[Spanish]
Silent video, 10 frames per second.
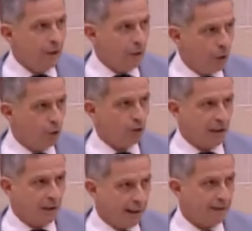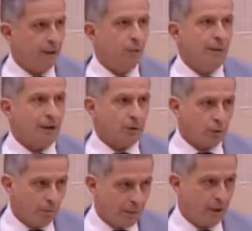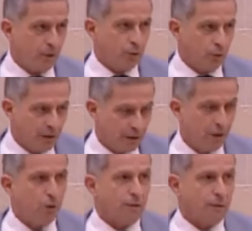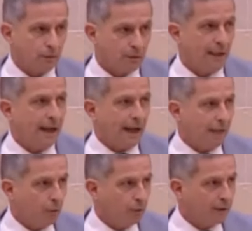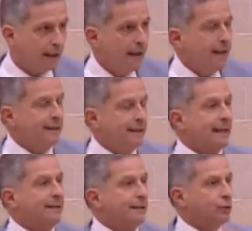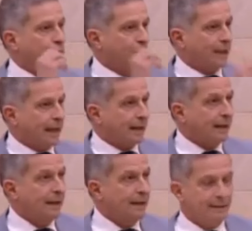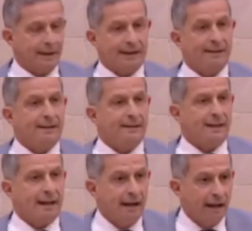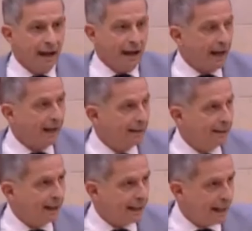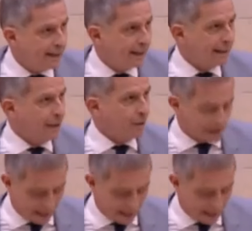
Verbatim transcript: No se va a hacer un macrocomplejo turístico, Montana al monte. Dejen de intoxicar, dejen de echar a la gente a la calle, que no es